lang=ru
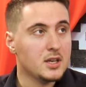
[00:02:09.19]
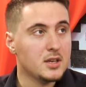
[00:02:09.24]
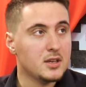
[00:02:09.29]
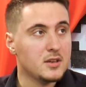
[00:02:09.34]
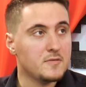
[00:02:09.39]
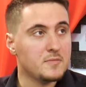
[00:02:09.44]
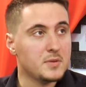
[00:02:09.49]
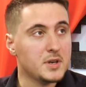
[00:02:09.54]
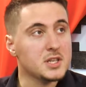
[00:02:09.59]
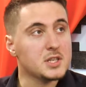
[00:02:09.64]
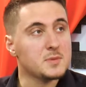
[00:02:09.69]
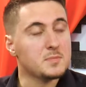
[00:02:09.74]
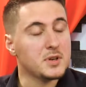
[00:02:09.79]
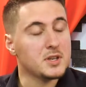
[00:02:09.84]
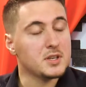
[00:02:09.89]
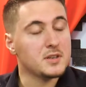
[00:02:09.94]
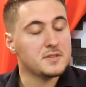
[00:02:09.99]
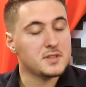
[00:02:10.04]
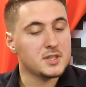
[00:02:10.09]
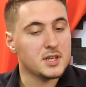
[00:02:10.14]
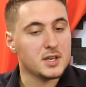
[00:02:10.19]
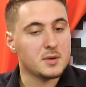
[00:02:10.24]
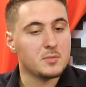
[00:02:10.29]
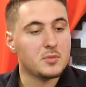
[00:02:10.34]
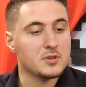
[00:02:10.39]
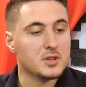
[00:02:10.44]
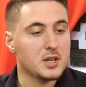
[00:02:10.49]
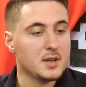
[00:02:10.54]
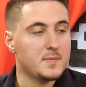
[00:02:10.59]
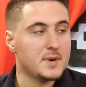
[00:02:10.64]
и в принципе они все
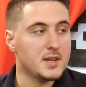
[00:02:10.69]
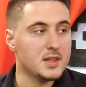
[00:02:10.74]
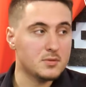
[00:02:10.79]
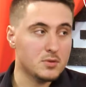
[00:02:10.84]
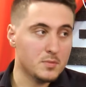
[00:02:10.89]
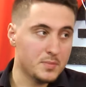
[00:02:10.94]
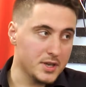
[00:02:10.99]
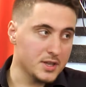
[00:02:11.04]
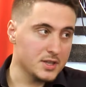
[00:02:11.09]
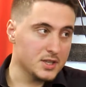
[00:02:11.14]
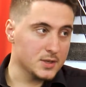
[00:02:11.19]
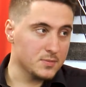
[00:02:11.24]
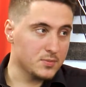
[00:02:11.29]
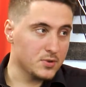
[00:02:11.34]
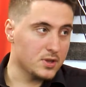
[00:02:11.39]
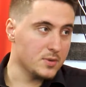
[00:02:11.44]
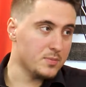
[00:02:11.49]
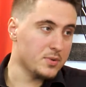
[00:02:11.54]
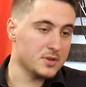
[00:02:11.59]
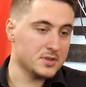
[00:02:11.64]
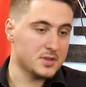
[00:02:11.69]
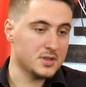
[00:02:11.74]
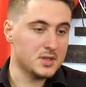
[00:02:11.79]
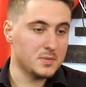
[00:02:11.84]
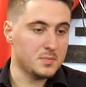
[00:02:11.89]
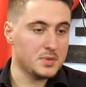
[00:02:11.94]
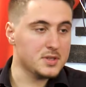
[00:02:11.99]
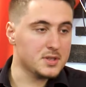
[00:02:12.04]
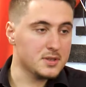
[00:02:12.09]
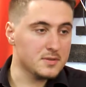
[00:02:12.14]
работали по одному принципу, ты просто
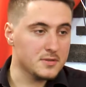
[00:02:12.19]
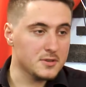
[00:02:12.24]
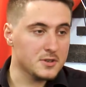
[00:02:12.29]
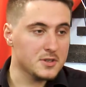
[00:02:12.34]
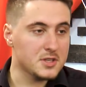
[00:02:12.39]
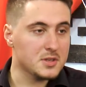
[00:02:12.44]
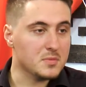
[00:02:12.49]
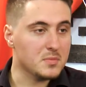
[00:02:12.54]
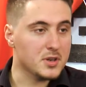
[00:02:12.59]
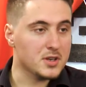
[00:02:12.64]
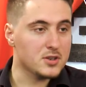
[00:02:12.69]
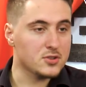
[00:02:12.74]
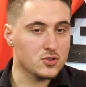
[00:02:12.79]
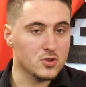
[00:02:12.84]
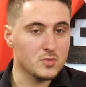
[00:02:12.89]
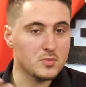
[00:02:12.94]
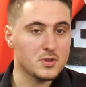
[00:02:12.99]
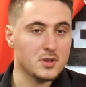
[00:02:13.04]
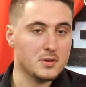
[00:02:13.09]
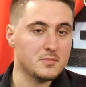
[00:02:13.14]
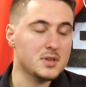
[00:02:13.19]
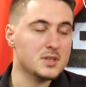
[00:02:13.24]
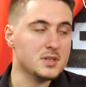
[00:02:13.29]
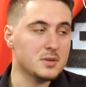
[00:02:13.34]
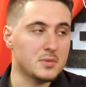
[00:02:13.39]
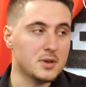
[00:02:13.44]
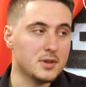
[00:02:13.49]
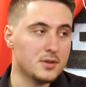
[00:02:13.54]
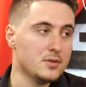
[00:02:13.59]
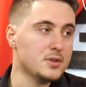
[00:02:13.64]
записываешь себе, чтобы там не
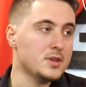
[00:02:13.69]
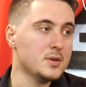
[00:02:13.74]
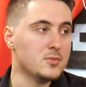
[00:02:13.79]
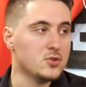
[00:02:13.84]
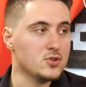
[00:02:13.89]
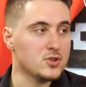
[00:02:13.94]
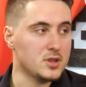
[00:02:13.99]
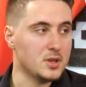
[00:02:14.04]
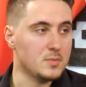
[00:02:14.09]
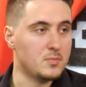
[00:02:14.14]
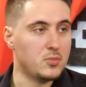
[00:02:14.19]
забыть, он тебе может